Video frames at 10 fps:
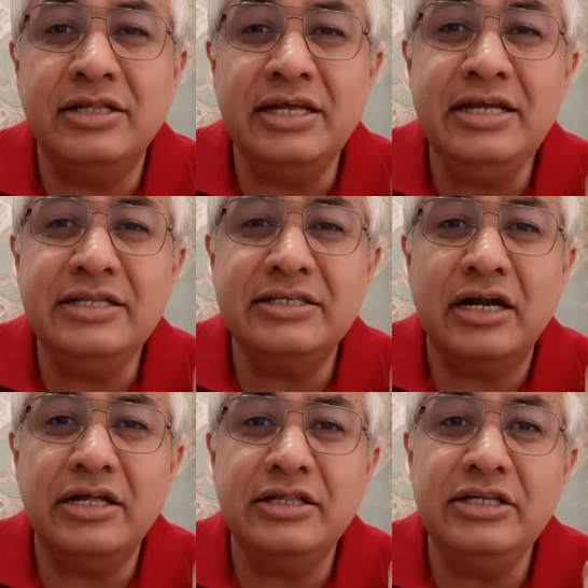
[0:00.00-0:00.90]
तीन
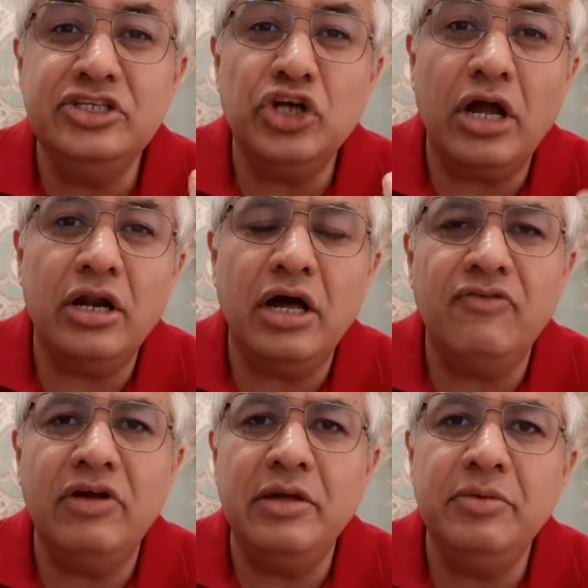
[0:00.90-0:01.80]
साढ़े तीन चार
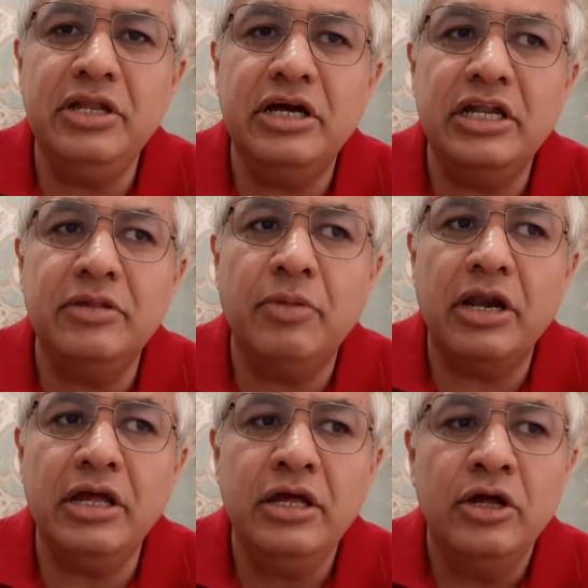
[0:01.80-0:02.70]
लाख वाले भी नहीं खरीद पा
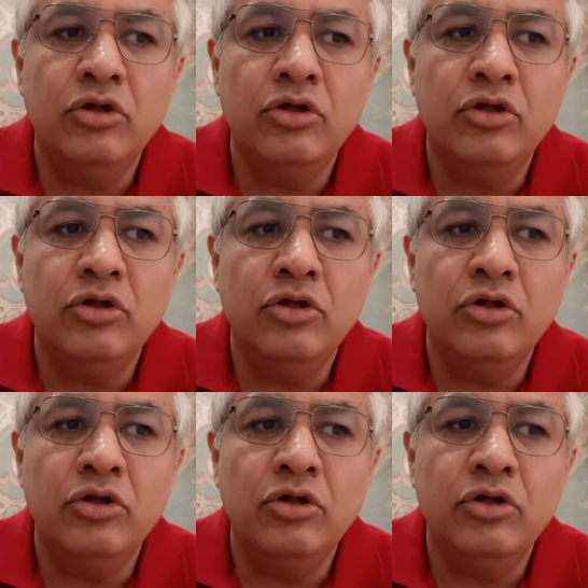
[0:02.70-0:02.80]
रहे